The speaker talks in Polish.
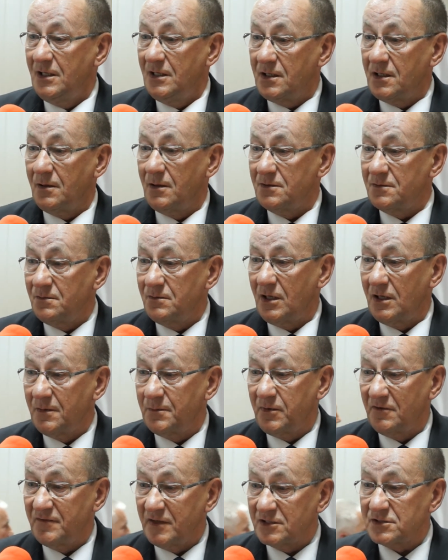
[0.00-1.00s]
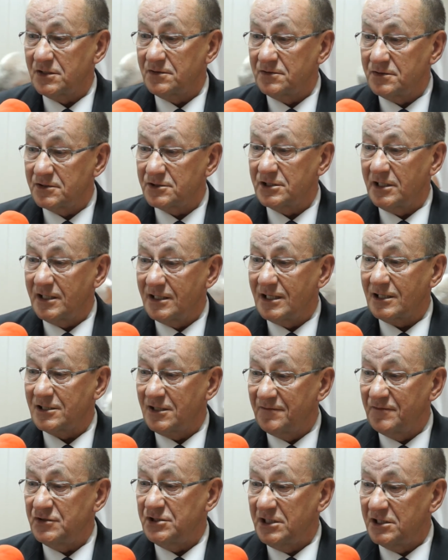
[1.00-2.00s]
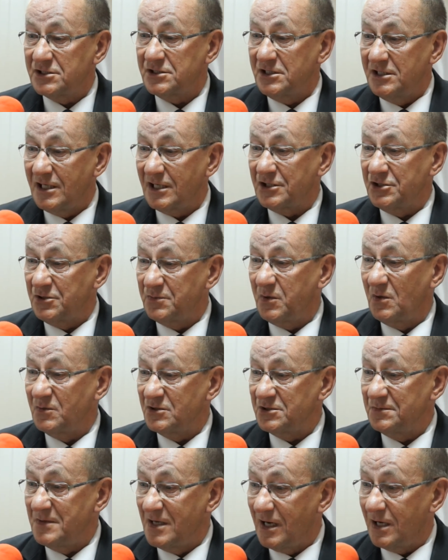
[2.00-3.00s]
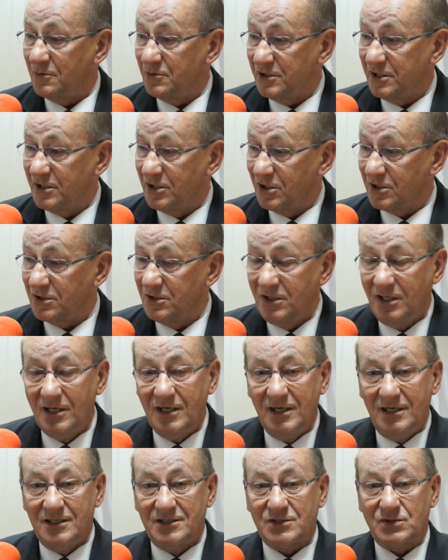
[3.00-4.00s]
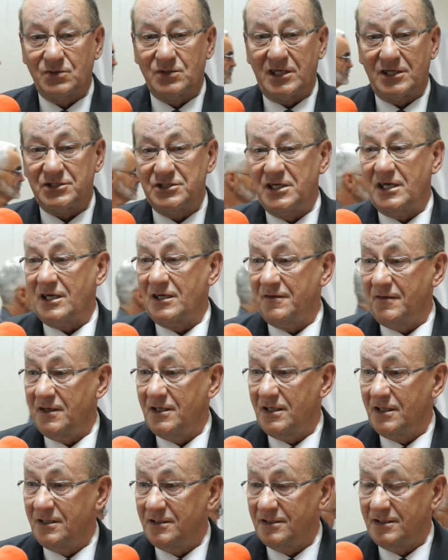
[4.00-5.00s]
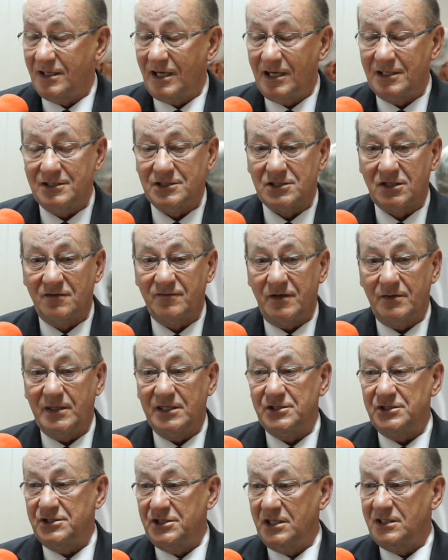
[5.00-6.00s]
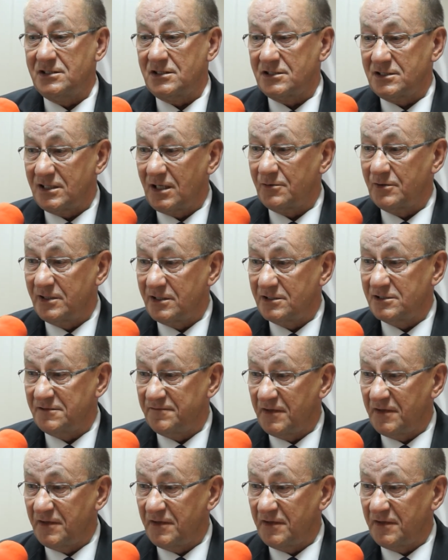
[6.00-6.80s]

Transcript: no, powiedzą, że jednak ten Wiśniewski jakiś pomysł miał i go skutecznie re e, realizował, a dzisiaj za zostały z